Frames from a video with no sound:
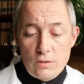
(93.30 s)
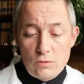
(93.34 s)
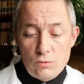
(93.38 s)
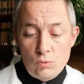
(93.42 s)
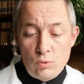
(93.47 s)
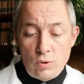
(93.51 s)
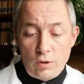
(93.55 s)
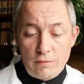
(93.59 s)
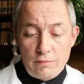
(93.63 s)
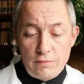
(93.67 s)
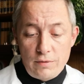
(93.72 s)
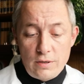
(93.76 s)

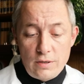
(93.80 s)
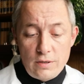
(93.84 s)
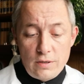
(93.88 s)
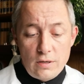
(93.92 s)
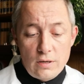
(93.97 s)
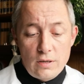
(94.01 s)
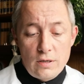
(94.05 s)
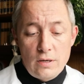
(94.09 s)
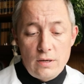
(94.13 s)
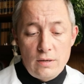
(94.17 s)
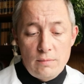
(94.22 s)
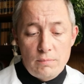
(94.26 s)

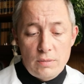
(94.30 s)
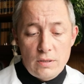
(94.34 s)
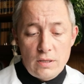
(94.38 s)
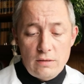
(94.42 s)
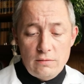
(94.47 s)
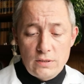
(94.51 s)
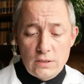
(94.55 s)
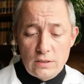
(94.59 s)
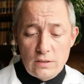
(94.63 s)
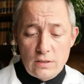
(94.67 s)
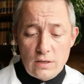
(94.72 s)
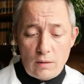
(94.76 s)
уровень и
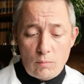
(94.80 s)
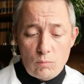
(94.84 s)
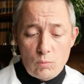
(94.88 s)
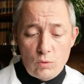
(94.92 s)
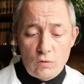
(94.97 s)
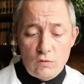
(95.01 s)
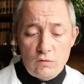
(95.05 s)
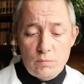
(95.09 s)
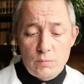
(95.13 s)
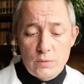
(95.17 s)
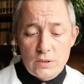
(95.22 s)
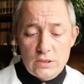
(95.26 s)
половых
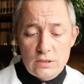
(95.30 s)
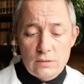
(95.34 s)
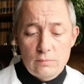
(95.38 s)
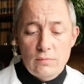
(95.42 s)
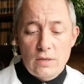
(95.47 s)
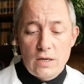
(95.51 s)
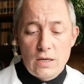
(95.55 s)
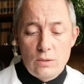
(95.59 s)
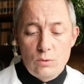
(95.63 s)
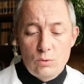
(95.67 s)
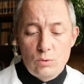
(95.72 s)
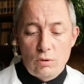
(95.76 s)
гормонов,
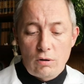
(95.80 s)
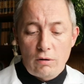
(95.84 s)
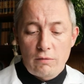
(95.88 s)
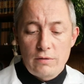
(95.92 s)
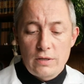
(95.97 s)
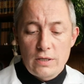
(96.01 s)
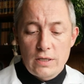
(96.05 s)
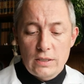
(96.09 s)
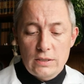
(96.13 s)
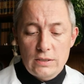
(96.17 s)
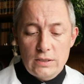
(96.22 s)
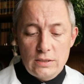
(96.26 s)
максимальный
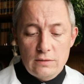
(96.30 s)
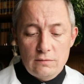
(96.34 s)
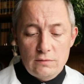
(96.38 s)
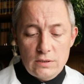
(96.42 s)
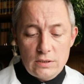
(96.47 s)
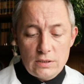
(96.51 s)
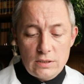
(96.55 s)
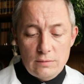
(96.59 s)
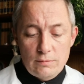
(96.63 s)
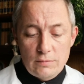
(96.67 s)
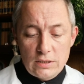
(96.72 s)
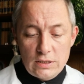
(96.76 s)
уровень
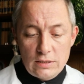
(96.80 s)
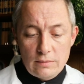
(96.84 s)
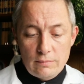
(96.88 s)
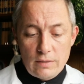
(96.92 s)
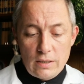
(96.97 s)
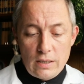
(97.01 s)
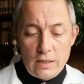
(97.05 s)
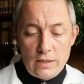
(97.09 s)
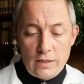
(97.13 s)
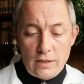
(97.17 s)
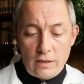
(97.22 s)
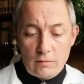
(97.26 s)
активности,
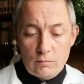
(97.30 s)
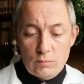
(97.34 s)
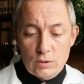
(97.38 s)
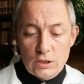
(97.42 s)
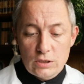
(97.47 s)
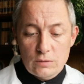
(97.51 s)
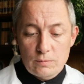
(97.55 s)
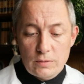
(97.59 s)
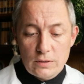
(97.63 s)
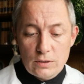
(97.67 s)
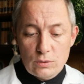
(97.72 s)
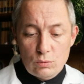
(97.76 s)
максимальная
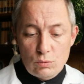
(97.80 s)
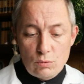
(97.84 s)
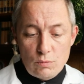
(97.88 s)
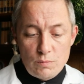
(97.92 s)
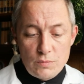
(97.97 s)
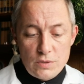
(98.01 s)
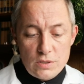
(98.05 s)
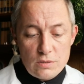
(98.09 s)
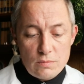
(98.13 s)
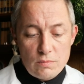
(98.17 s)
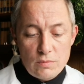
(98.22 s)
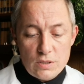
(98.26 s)

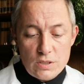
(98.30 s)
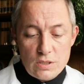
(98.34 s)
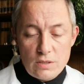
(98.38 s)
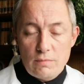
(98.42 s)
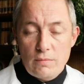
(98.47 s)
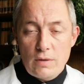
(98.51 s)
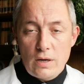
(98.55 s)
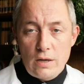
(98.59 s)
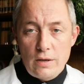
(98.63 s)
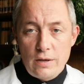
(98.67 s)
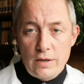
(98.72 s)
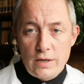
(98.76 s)
работоспособность,
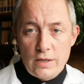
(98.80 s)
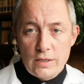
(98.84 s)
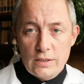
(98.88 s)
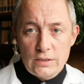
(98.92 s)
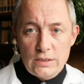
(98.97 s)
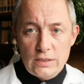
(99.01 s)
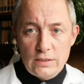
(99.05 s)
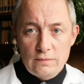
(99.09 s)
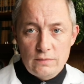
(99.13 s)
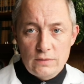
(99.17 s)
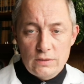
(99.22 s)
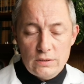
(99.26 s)
максимальная
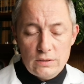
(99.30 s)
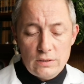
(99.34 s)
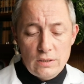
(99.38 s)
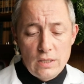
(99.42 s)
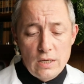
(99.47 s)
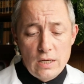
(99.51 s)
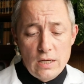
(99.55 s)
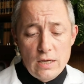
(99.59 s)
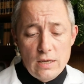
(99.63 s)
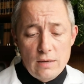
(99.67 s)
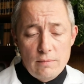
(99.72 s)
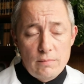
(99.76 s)
активность,
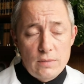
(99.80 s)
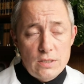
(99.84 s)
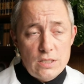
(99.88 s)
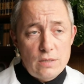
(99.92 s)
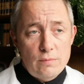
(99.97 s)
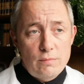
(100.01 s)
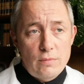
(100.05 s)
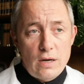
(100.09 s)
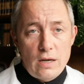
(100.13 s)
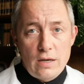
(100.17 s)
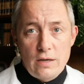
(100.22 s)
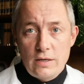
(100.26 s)

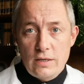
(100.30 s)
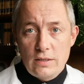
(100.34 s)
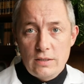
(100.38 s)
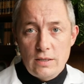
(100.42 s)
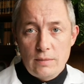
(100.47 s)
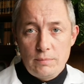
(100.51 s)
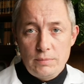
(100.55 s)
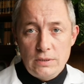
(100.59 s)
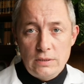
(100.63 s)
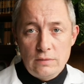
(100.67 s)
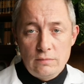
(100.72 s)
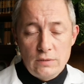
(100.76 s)
максимальные
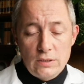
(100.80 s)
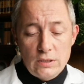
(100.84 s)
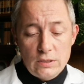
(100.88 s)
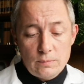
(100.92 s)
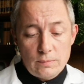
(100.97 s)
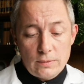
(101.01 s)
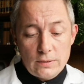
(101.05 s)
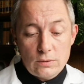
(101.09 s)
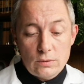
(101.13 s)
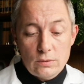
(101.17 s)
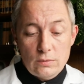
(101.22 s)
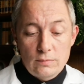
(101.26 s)
адаптивные
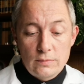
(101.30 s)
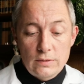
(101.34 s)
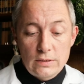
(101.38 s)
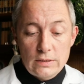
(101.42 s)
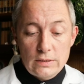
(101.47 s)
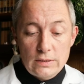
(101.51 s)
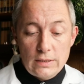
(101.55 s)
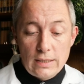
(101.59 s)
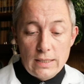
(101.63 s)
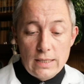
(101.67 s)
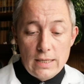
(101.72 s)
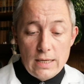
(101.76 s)

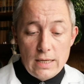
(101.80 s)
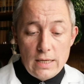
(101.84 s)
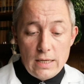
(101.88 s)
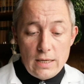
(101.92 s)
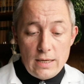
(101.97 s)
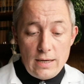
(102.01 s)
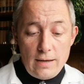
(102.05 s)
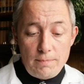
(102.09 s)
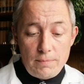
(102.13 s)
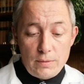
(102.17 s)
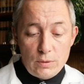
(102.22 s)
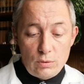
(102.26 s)
способности.
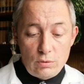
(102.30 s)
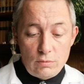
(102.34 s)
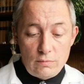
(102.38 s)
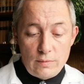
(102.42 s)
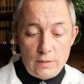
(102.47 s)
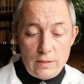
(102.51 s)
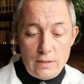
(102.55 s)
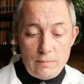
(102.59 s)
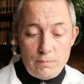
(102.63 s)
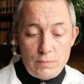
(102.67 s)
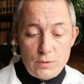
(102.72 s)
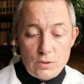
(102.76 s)
И потом
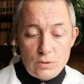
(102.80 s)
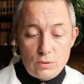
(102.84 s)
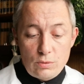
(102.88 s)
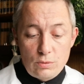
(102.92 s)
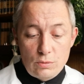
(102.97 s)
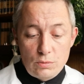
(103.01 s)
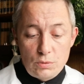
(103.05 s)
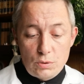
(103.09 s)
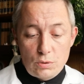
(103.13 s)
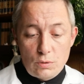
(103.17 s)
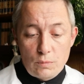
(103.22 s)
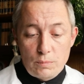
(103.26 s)
они
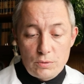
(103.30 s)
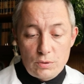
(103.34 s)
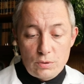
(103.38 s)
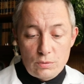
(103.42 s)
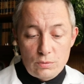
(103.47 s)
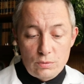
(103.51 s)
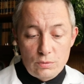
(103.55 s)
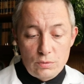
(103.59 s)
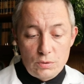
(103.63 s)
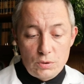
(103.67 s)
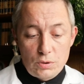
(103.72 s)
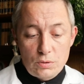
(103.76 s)

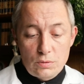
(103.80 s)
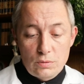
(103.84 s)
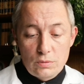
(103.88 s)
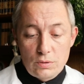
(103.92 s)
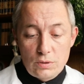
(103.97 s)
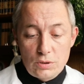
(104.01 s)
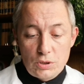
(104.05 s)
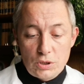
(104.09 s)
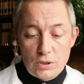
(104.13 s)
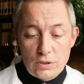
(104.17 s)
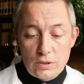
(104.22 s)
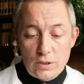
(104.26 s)
потихонечку-потихонечку
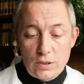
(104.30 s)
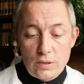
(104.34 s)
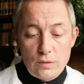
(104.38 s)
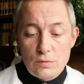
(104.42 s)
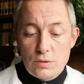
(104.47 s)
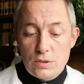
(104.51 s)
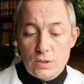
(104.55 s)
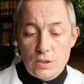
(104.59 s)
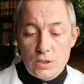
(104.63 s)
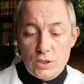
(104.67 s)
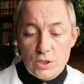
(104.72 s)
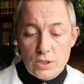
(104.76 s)

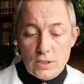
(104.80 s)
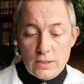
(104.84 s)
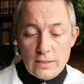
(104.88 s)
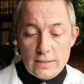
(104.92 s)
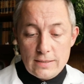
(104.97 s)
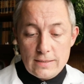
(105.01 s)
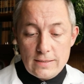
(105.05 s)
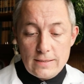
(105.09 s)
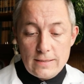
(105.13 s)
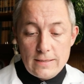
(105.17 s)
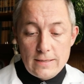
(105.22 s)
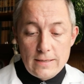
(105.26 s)
начинают
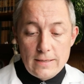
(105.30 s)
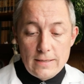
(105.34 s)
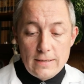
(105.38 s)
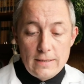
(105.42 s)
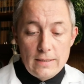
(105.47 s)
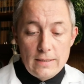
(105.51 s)
снижаться.